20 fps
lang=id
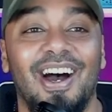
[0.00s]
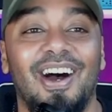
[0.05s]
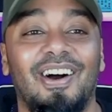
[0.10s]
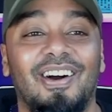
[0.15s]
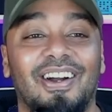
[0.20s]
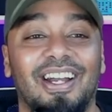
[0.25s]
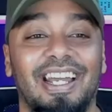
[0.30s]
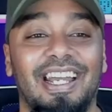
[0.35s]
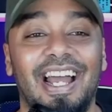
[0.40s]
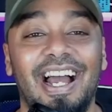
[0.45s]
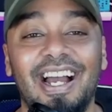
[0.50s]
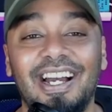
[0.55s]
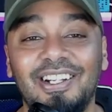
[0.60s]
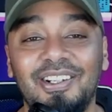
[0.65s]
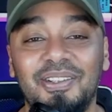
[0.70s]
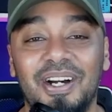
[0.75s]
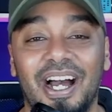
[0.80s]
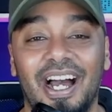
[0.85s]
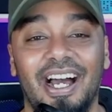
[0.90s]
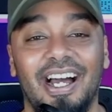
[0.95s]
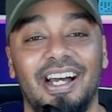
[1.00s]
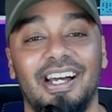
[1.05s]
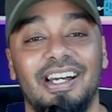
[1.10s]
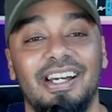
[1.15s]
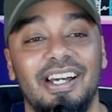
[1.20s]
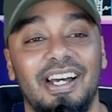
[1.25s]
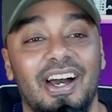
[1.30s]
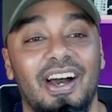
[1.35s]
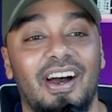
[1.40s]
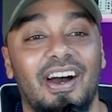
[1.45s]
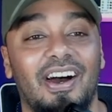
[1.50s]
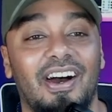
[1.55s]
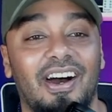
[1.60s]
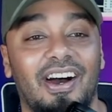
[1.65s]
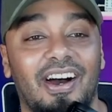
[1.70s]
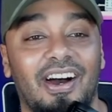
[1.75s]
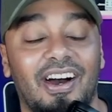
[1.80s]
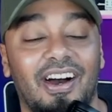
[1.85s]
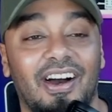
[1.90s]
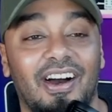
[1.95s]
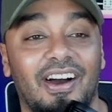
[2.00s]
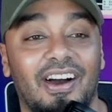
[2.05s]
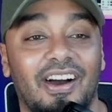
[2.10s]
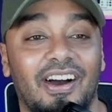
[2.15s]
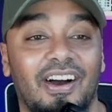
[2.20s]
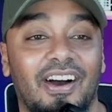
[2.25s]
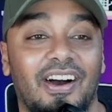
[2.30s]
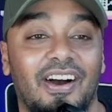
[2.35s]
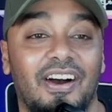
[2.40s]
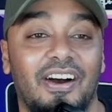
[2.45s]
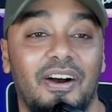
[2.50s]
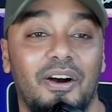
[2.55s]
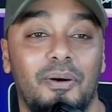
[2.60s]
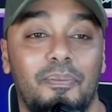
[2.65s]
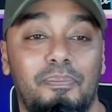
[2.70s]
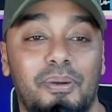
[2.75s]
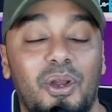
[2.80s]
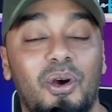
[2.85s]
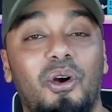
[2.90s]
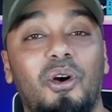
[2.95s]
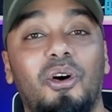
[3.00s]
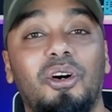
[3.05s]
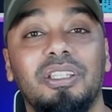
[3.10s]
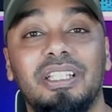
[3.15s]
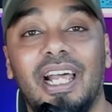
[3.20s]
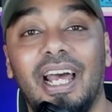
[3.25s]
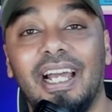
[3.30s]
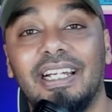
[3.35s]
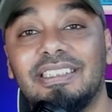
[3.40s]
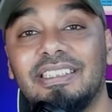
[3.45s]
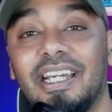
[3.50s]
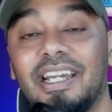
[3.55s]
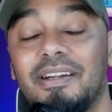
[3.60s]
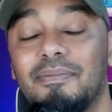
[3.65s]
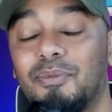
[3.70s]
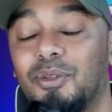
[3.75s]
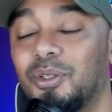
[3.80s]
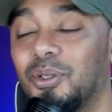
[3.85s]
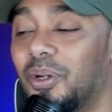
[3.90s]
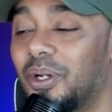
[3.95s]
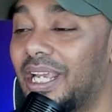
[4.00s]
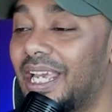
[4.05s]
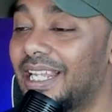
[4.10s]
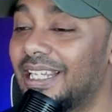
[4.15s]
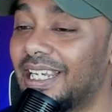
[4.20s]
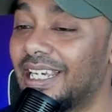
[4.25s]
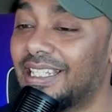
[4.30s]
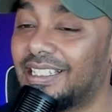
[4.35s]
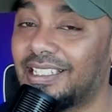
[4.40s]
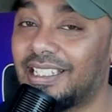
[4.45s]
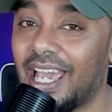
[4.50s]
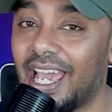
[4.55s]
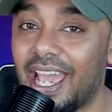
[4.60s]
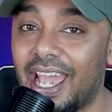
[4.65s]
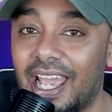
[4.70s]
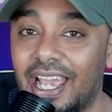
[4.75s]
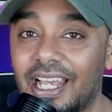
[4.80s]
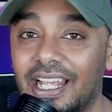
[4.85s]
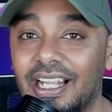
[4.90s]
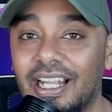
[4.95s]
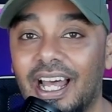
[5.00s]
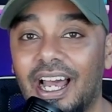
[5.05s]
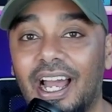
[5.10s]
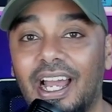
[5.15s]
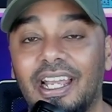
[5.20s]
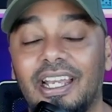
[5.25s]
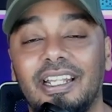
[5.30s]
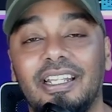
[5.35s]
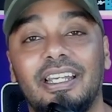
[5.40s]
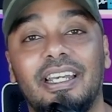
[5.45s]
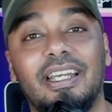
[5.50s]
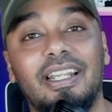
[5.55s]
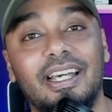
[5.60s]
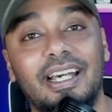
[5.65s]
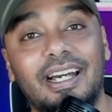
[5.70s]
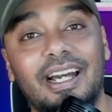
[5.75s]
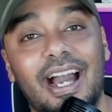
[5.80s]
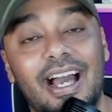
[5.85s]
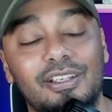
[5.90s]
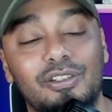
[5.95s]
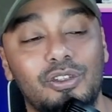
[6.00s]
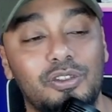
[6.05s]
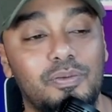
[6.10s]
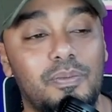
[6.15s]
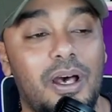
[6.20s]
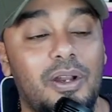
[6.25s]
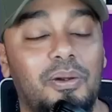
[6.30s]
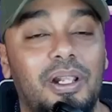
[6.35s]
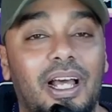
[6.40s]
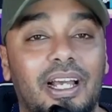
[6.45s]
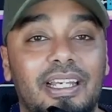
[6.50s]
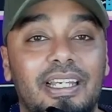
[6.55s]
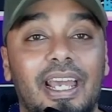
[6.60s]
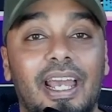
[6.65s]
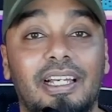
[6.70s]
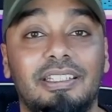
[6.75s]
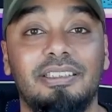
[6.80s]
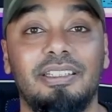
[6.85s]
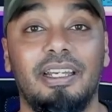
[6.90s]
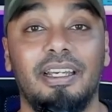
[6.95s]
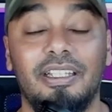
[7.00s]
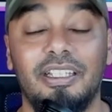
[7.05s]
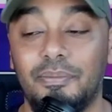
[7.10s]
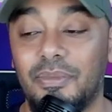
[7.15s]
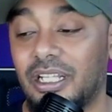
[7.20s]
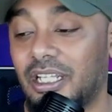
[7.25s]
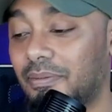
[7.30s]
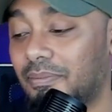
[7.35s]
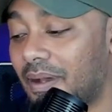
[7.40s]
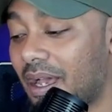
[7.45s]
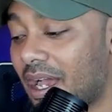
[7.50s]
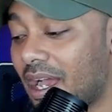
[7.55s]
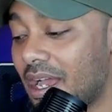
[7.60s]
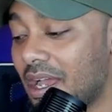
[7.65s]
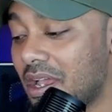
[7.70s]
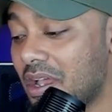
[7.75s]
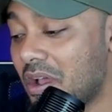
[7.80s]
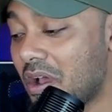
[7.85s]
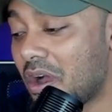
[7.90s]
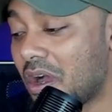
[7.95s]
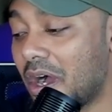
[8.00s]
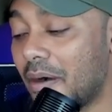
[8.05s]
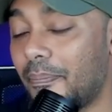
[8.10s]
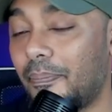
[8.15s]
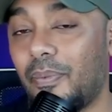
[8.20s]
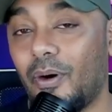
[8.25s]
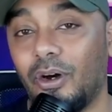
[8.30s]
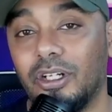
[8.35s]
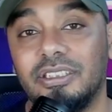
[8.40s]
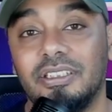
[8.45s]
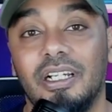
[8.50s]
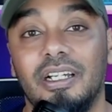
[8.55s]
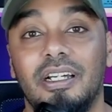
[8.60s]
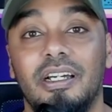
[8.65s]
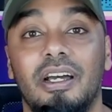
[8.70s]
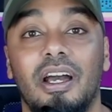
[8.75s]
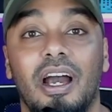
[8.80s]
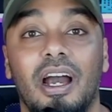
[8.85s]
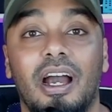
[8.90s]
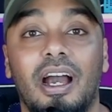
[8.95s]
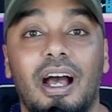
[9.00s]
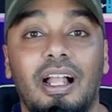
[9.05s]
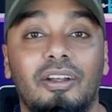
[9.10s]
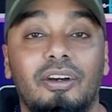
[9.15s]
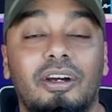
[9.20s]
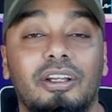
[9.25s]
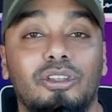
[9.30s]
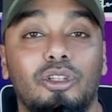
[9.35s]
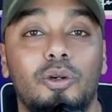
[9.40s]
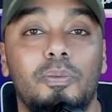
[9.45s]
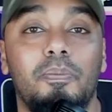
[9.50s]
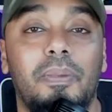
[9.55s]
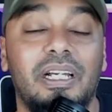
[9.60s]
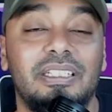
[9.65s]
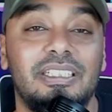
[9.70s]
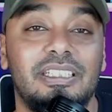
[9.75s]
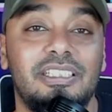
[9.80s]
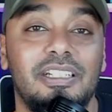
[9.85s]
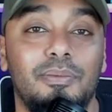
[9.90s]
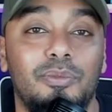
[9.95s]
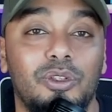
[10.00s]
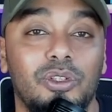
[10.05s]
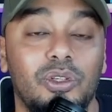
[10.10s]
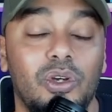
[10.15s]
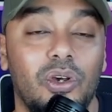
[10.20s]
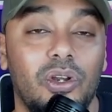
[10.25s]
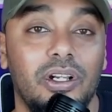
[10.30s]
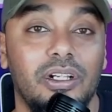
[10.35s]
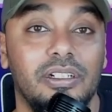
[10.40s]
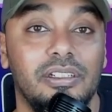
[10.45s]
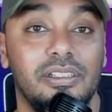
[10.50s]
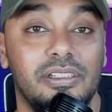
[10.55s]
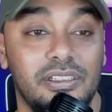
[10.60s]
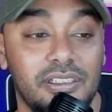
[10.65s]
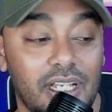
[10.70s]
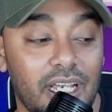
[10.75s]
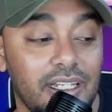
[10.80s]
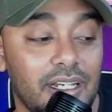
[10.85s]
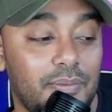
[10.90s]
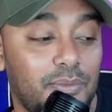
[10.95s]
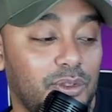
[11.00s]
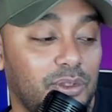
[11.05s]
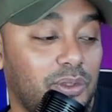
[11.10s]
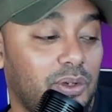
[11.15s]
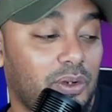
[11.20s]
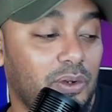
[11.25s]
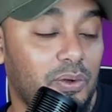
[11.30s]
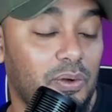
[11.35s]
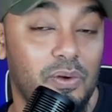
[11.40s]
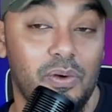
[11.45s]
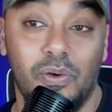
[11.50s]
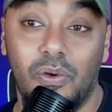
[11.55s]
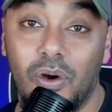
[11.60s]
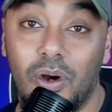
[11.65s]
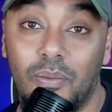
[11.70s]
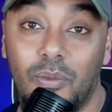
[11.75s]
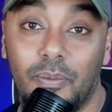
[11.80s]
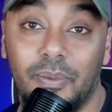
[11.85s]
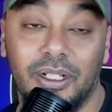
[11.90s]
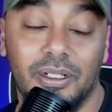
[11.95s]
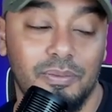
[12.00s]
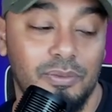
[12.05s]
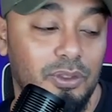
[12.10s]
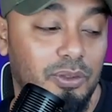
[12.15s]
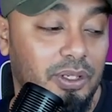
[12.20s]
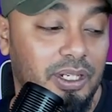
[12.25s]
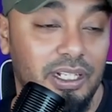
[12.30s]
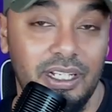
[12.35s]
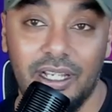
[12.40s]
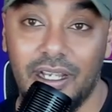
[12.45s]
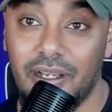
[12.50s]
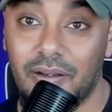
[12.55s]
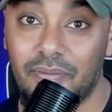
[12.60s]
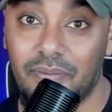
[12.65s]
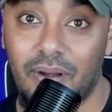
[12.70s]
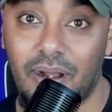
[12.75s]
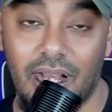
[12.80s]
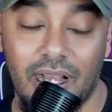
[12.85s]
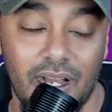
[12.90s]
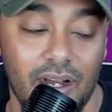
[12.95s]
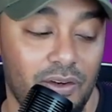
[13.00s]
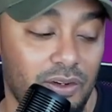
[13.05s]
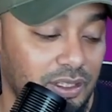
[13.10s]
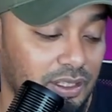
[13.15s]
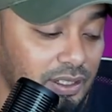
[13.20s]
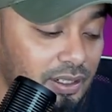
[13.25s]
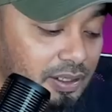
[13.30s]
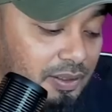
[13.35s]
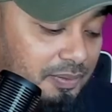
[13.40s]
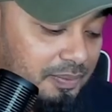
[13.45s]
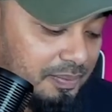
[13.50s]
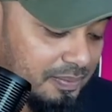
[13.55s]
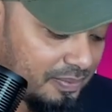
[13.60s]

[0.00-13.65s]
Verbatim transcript: Oke, ya kedua. Uh, pro kontra STI mundur. Ini gila ini. Ini kasus baru lagi. STI tiba-tiba ngepost kalau ketum PSSI mundur, saya mundur. Gue mau minum dulu. Ini agak hot. Ini.